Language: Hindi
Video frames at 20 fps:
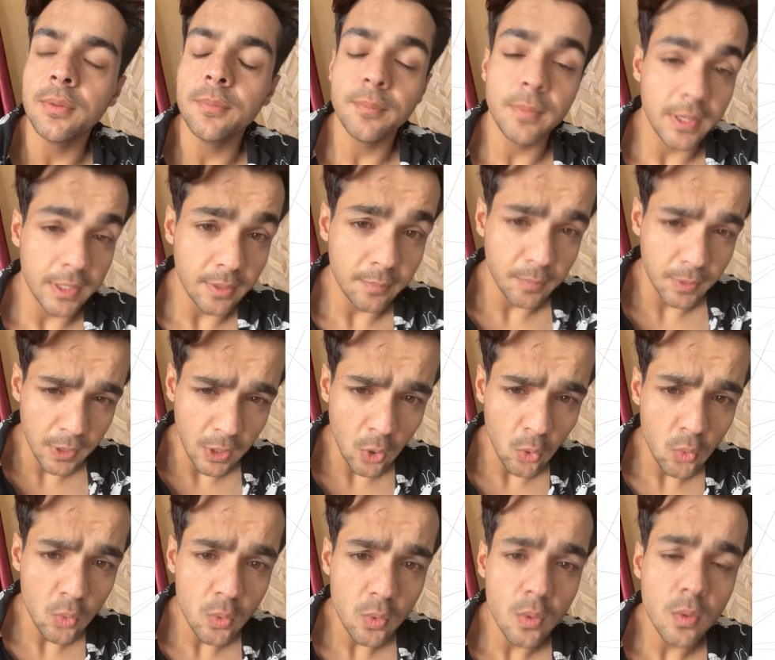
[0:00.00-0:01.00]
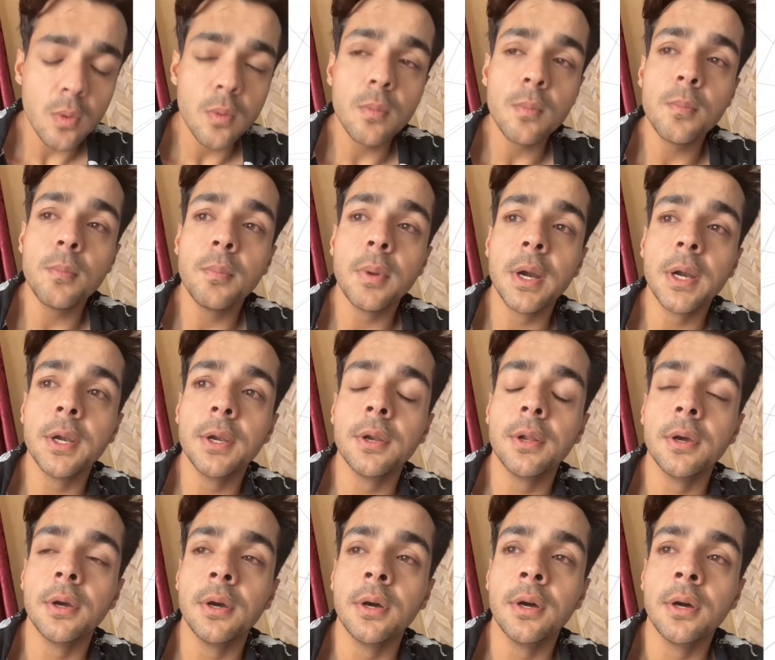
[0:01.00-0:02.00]
मैं ये बनाऊँ बट
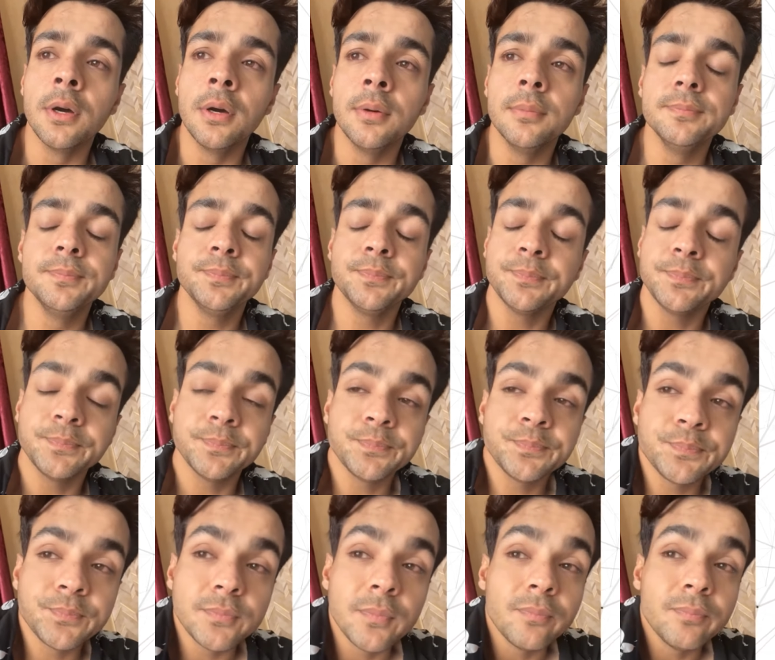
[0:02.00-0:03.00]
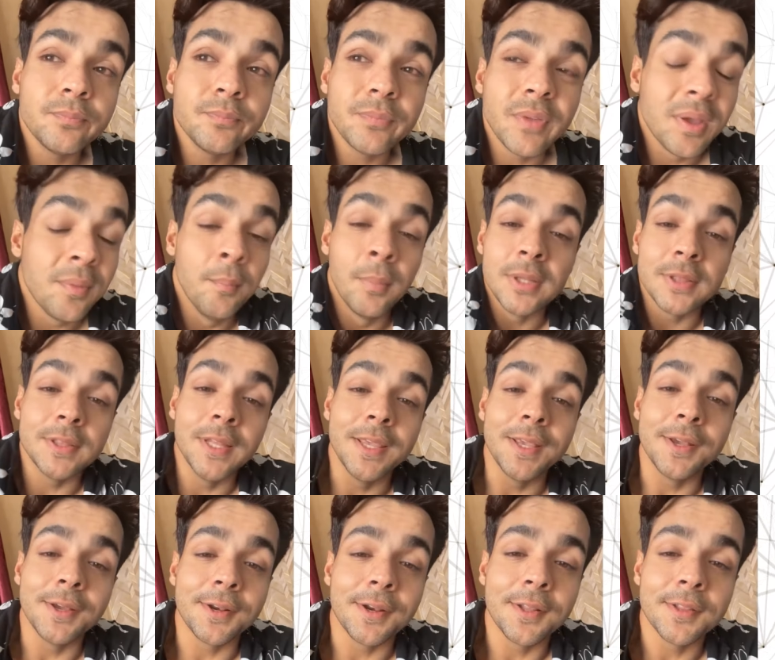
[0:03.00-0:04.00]
हिम्मत नहीं
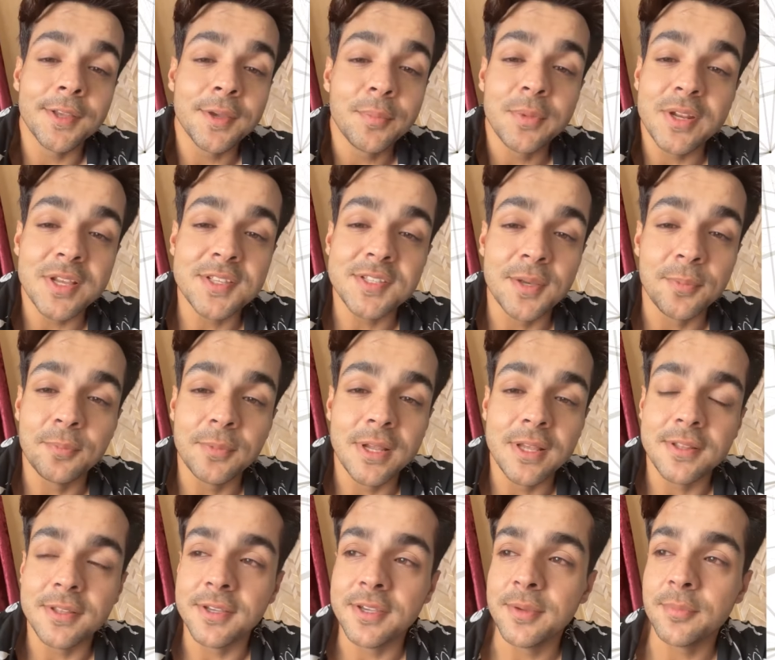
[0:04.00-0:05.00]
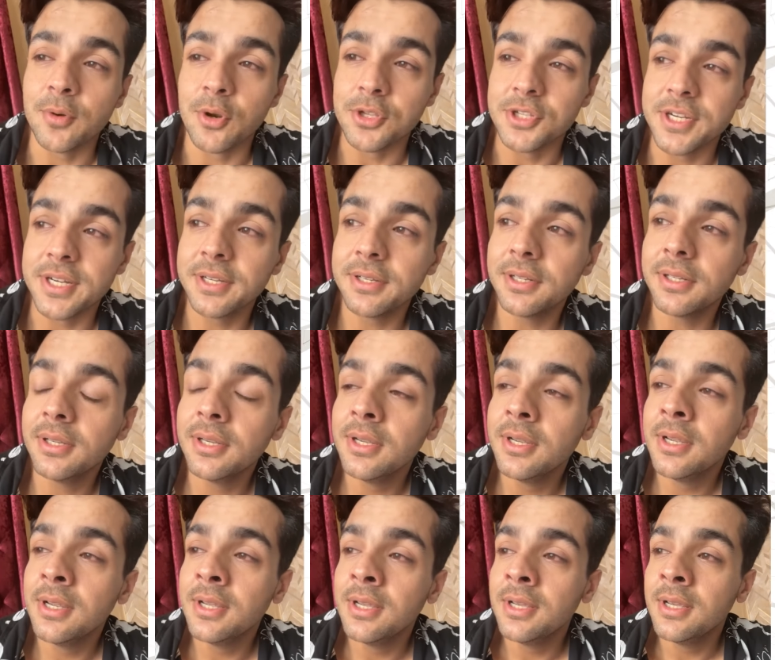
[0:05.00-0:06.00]
कर रहा था मेरा सपना था ये प्रोजेक्ट
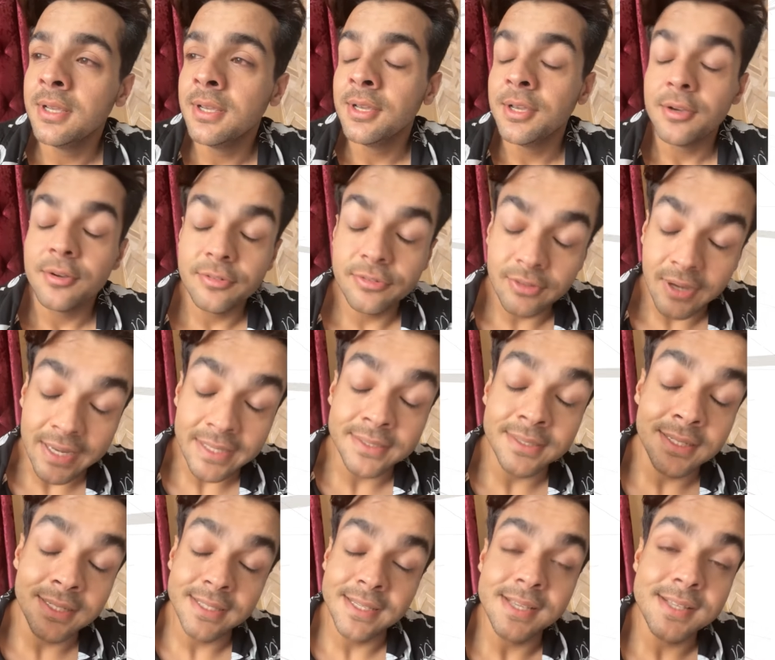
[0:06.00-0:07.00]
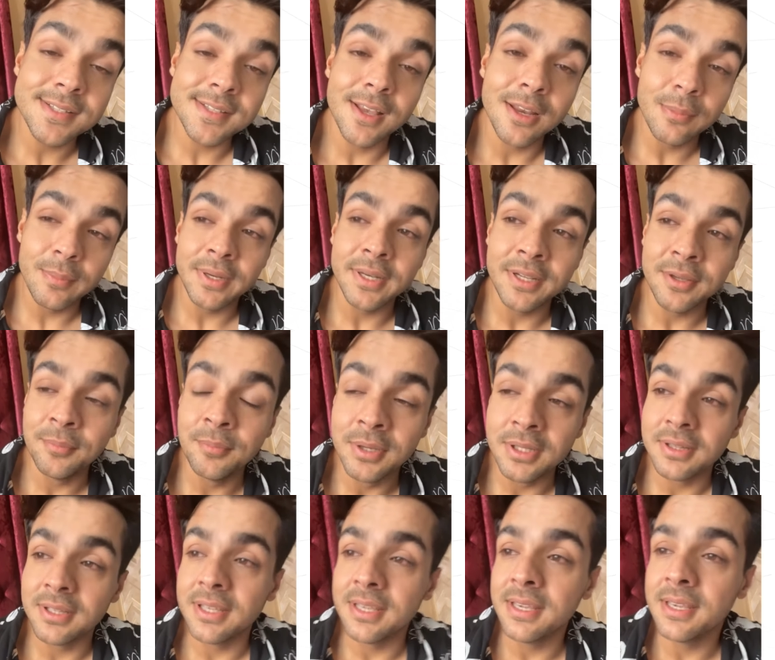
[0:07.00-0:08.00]
फाइनली ये साल मैंने
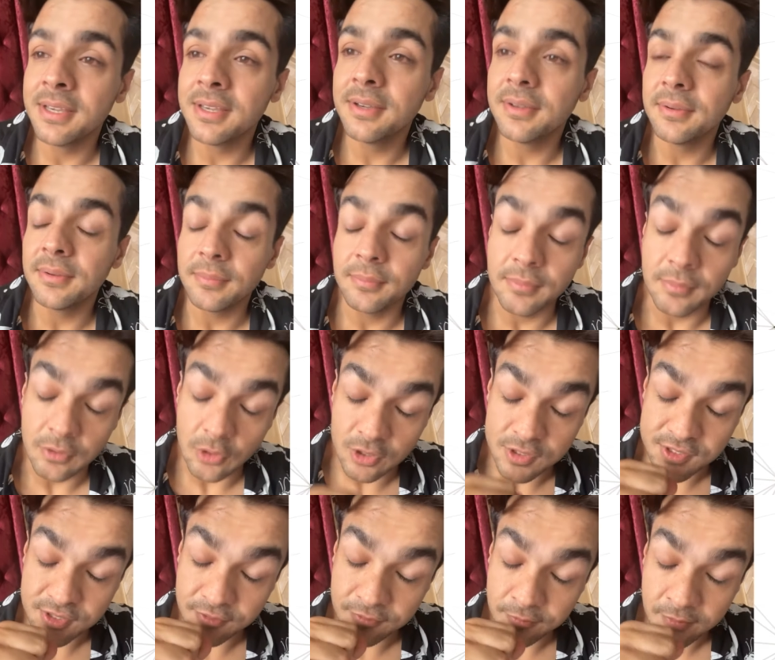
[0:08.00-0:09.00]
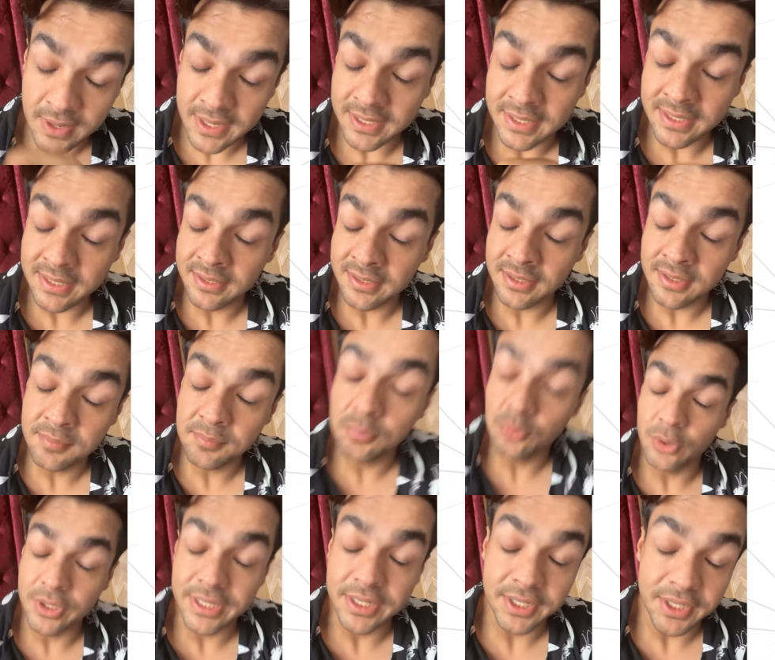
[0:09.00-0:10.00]
हिम्मत की है और सिर्फ मैंने ही नहीं
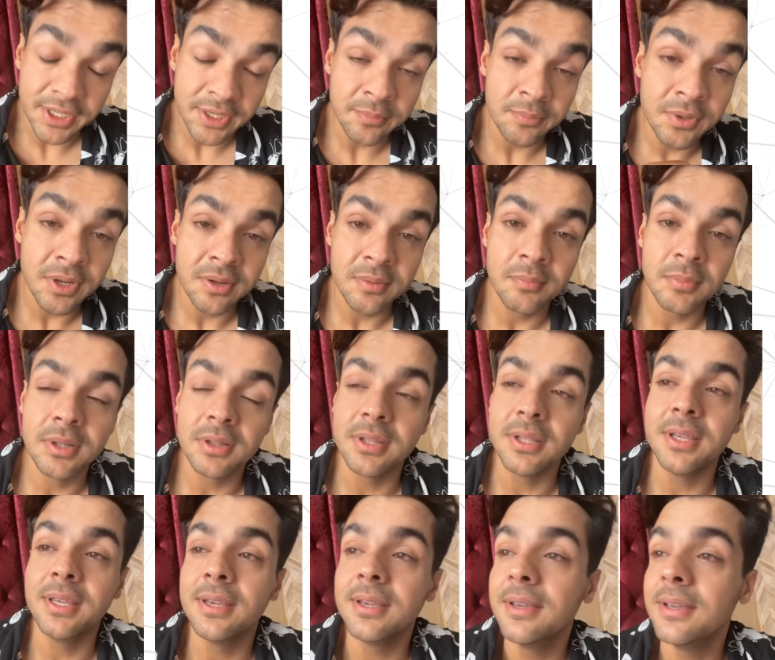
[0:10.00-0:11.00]
पूरी टीम ने हिम्मत की है